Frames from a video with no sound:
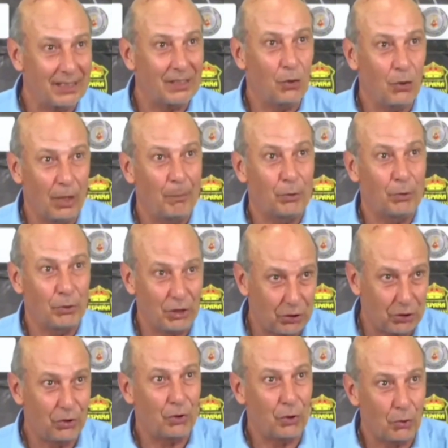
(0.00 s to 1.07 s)
o la posición
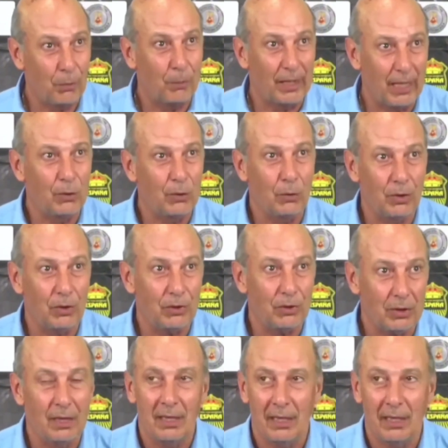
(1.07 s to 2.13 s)
que ocupan algunos
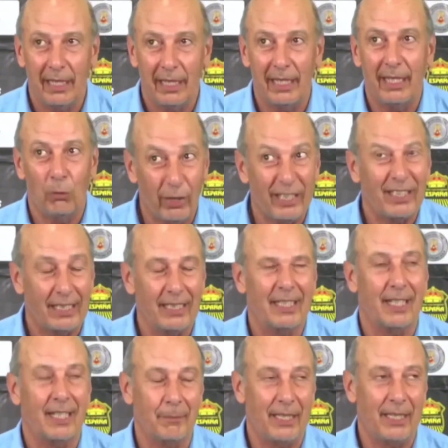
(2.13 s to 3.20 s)
eh, no es tan
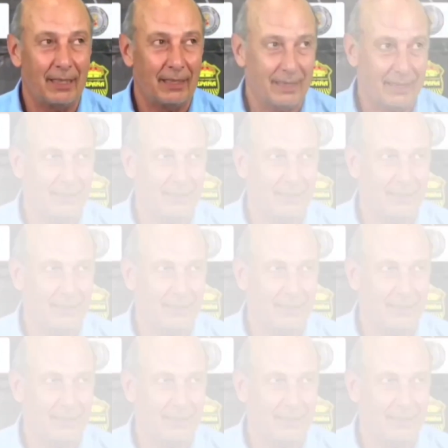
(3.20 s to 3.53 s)
determinante.